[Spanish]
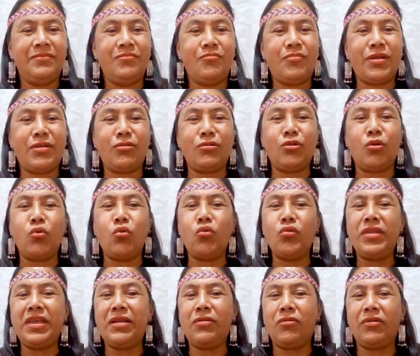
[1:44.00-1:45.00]
pero lo
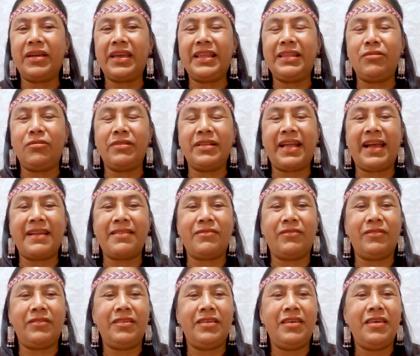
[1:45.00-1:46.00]
único que
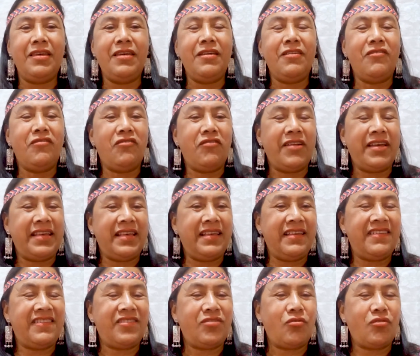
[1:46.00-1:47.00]
lograron fue
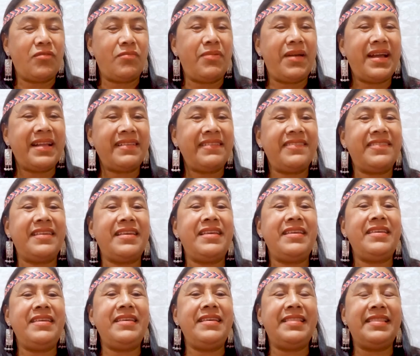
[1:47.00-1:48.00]
estorbarse
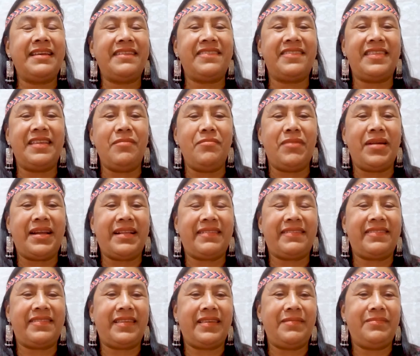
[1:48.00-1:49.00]
y
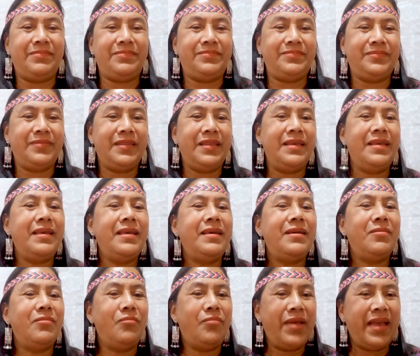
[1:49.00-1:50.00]
lastimarse.
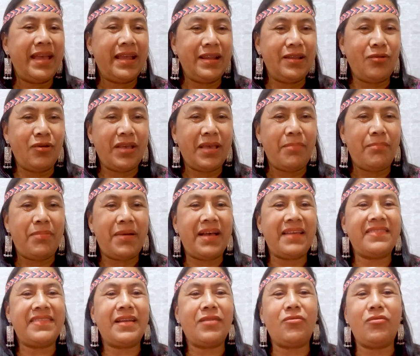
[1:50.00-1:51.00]
Ven lo que
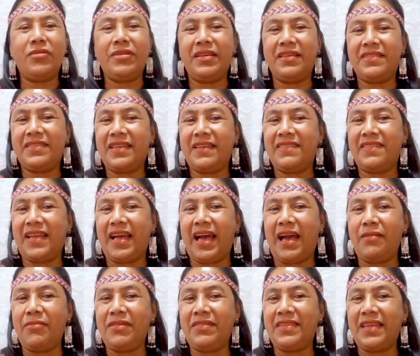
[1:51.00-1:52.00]
pasa con estas
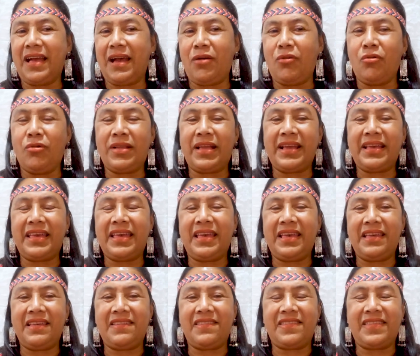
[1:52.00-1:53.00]
aves ahora que
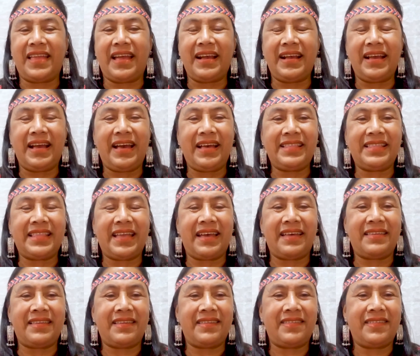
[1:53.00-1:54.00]
están
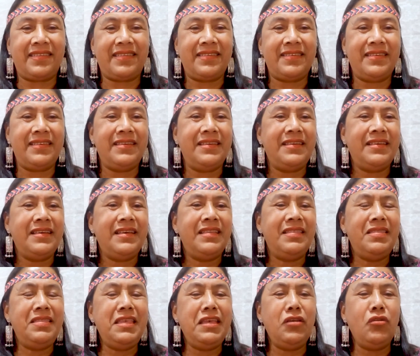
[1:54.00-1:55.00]
atadas.
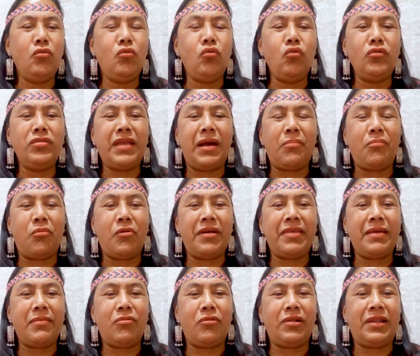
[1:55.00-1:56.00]
Ninguna
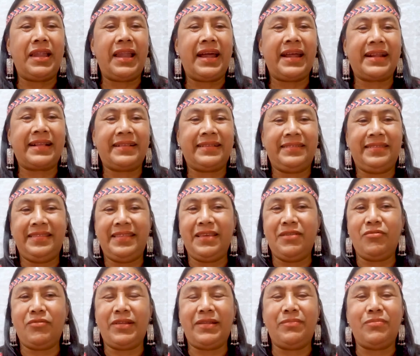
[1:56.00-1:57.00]
puede volar,
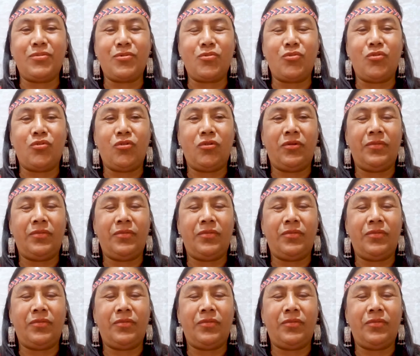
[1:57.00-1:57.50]
dijo el brujo,